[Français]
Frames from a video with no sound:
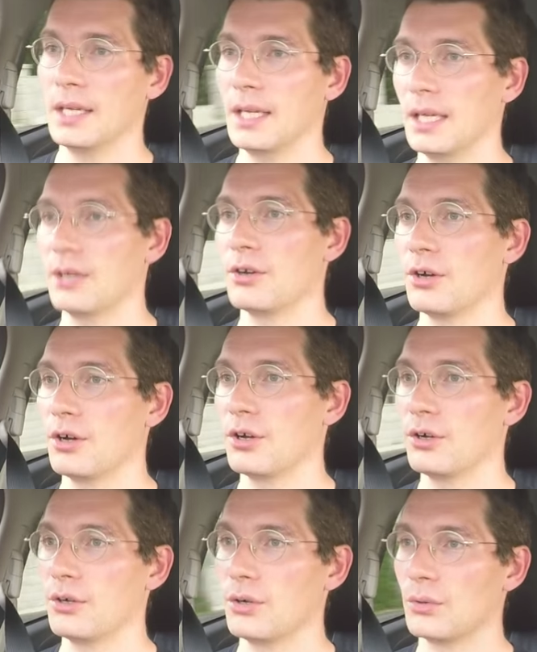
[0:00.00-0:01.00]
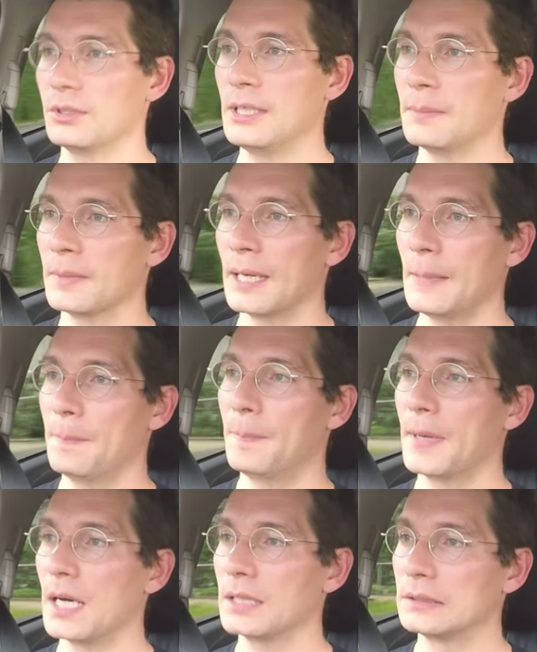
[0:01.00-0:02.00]
Et on n'aimerait
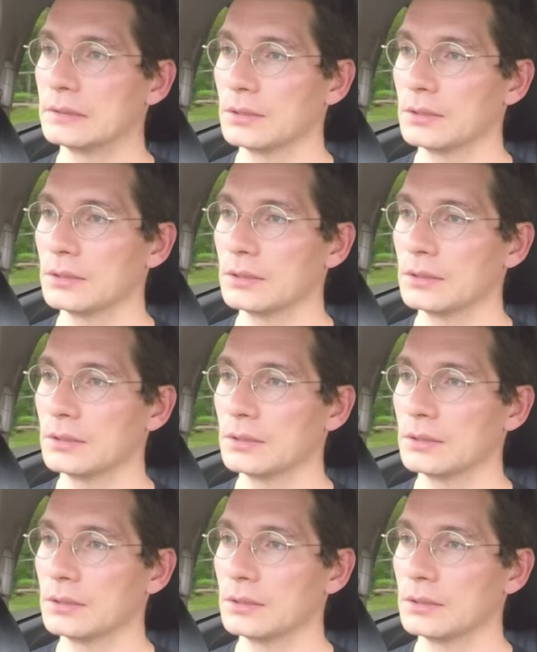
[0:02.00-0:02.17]
pas